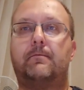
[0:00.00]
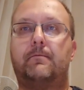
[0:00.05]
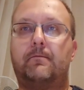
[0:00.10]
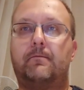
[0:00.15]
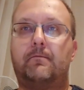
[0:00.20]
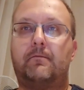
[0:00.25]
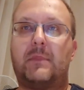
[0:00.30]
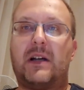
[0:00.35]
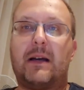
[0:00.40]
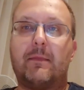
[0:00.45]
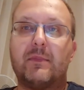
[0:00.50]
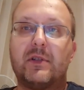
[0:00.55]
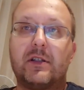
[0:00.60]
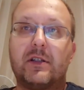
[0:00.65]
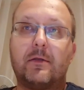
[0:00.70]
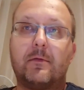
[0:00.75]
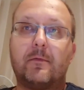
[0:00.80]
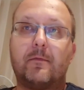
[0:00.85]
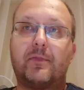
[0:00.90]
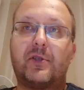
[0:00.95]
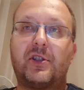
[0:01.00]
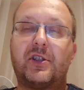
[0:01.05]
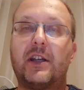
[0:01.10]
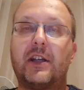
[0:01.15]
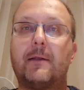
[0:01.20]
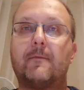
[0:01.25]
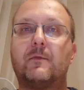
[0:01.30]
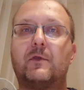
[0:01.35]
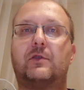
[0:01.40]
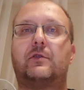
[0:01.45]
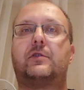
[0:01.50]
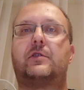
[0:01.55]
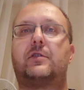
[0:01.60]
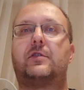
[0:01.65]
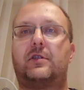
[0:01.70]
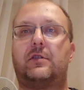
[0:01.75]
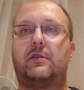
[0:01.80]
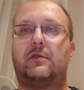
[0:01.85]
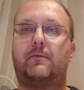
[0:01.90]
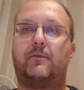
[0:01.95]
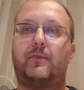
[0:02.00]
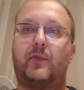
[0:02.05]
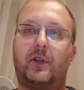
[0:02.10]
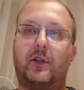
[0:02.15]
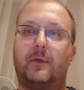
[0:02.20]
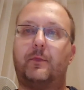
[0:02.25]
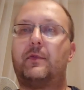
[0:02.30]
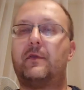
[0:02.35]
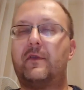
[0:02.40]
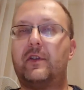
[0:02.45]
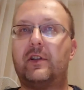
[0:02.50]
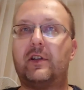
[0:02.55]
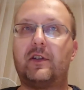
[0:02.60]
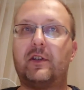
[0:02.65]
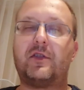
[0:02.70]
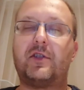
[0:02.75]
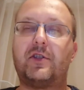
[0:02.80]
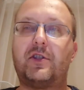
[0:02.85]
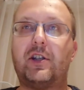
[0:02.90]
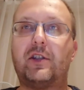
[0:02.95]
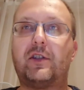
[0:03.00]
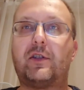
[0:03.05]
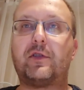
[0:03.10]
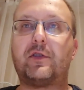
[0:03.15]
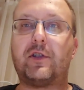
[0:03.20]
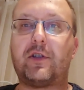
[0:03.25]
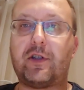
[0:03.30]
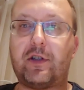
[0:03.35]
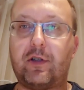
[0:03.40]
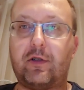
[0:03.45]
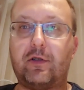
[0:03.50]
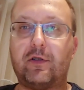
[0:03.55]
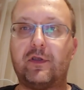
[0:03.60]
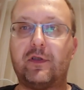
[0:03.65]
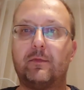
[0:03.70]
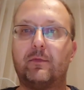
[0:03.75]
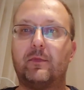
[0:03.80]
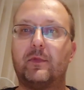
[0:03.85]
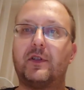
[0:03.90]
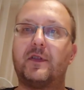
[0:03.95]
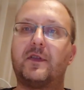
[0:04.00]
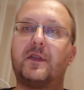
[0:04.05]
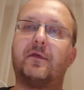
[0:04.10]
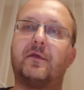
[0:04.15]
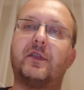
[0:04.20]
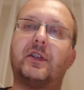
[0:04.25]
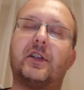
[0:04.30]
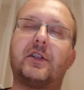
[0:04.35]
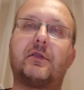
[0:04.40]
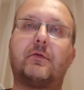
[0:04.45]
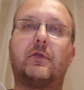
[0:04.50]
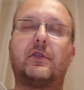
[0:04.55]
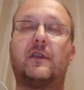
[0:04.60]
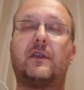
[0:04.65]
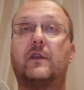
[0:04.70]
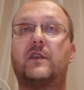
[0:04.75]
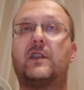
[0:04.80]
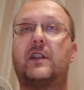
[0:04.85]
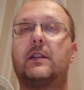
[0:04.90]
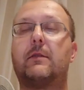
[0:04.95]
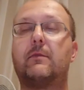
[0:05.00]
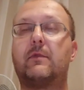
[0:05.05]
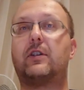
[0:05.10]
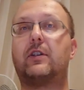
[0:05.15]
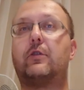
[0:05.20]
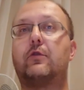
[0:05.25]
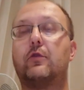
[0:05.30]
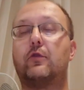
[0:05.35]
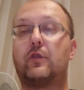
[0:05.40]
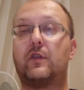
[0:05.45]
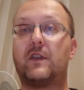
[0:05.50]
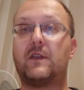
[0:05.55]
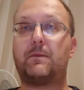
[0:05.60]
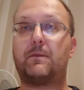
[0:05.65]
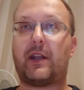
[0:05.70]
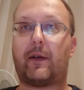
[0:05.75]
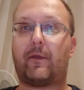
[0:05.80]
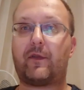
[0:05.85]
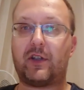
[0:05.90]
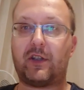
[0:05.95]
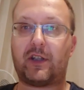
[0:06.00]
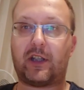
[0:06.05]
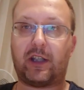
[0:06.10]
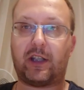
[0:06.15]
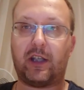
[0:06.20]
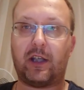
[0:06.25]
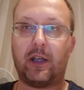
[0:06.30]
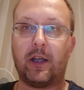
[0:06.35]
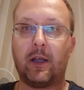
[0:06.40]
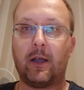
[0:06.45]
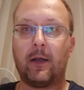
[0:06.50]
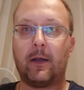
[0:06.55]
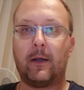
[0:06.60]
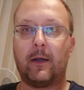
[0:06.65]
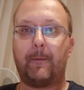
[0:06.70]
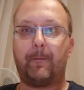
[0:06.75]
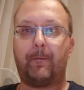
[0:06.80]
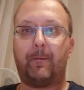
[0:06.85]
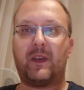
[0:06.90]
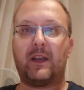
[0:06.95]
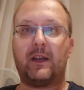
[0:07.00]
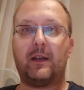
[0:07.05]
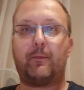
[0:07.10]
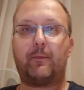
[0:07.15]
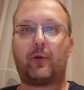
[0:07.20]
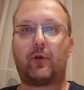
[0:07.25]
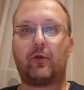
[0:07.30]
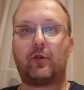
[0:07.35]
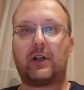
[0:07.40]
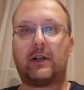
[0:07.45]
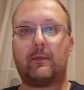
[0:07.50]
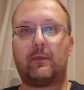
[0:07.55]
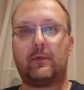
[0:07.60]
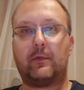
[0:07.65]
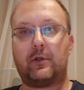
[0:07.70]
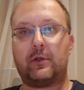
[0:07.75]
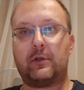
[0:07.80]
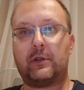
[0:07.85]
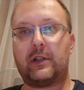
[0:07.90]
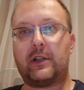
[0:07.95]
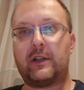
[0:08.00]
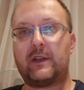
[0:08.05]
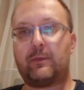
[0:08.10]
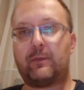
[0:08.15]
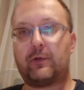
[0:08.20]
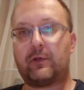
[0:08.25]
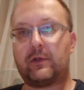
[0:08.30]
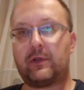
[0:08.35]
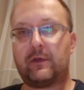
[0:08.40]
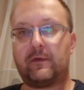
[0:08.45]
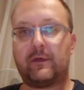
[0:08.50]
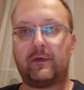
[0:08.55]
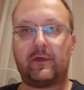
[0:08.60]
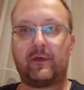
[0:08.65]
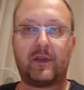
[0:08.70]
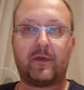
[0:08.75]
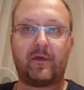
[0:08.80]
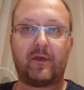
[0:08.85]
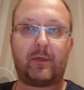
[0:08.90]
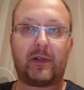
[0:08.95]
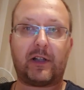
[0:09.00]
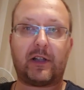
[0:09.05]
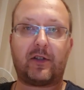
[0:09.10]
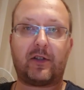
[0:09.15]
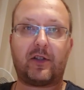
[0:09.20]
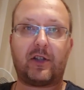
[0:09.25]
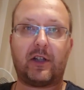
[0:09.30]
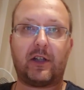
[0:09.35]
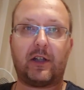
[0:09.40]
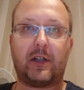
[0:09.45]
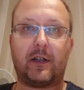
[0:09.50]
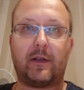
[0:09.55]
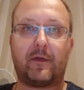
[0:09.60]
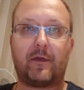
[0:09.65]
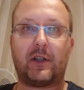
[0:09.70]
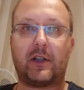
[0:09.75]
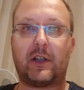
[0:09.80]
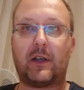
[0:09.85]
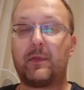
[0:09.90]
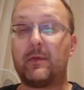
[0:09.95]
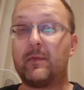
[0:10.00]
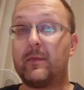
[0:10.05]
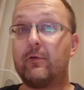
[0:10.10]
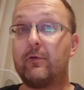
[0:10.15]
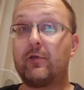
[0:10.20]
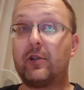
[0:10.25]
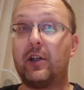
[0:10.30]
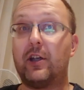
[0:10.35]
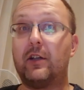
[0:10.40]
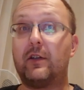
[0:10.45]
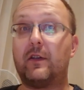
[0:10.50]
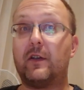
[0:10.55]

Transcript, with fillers: Mamy przyjemność e, poopowiadać dzisiaj troszeczkę o tym, e, co wydarzyło się w ostatnim tygodniu. To jest pierwszy taki e, program e-sportowy, więc wybaczcie wszelkie pomyłki.